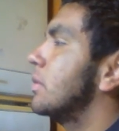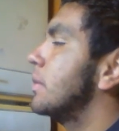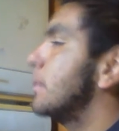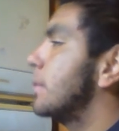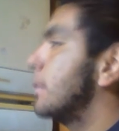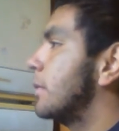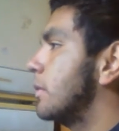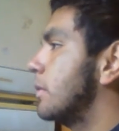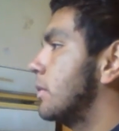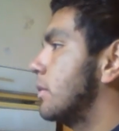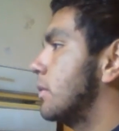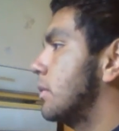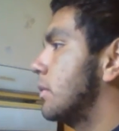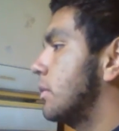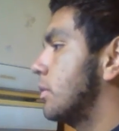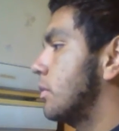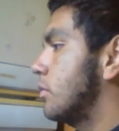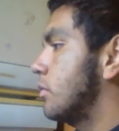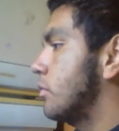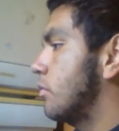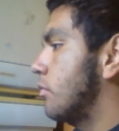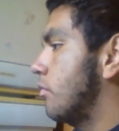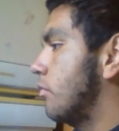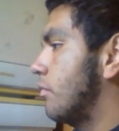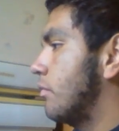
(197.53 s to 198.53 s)
digo que
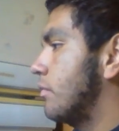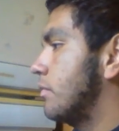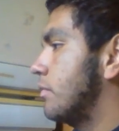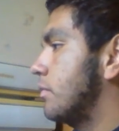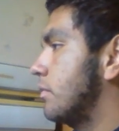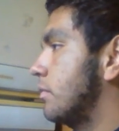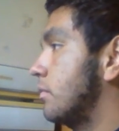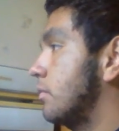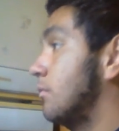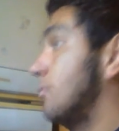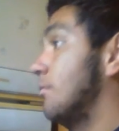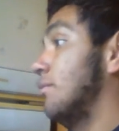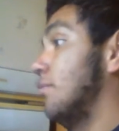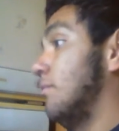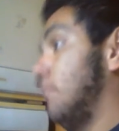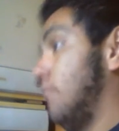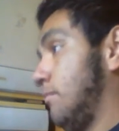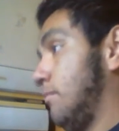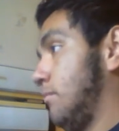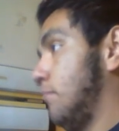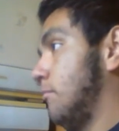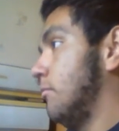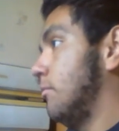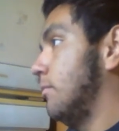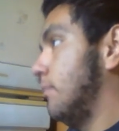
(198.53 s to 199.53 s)
sí para ser
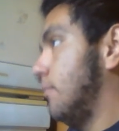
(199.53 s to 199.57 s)
popular.